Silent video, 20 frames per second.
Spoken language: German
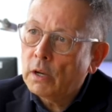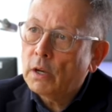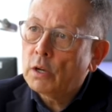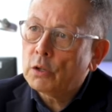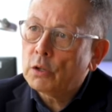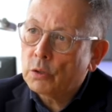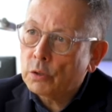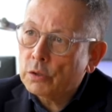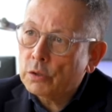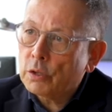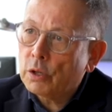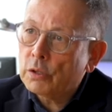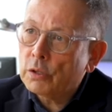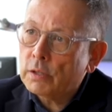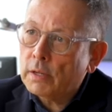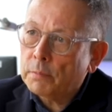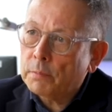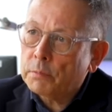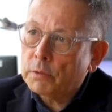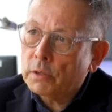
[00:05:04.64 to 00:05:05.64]

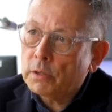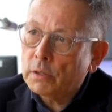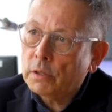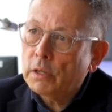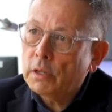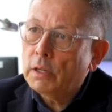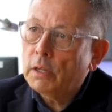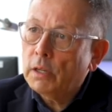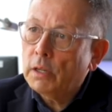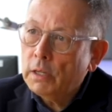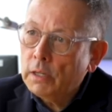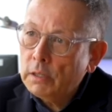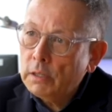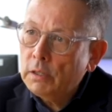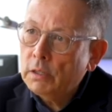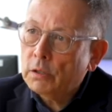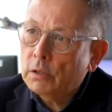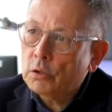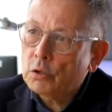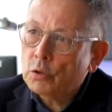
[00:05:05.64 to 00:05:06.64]
Schutzkonzepte in
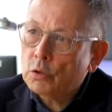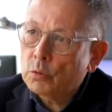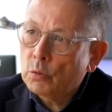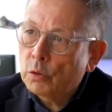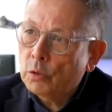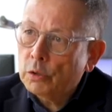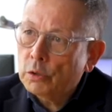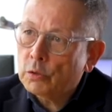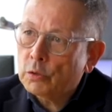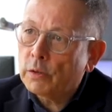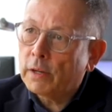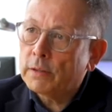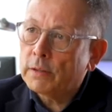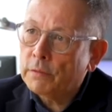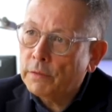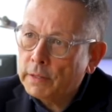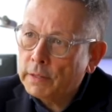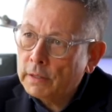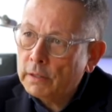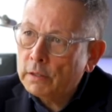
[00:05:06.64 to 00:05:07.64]
ihren Schulen zu
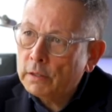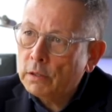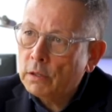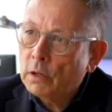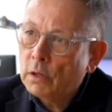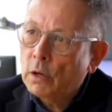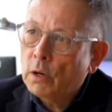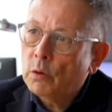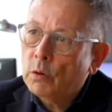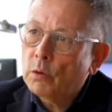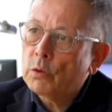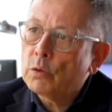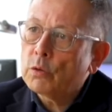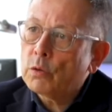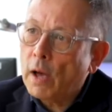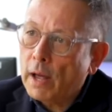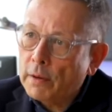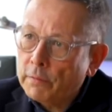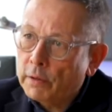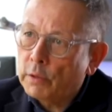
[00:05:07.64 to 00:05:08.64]
entwickeln und
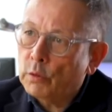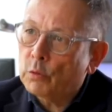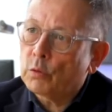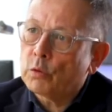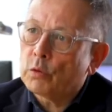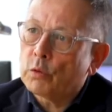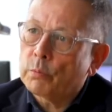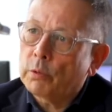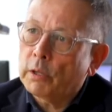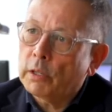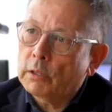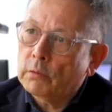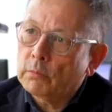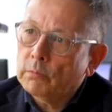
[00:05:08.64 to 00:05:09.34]
zur Anwendung zu bringen.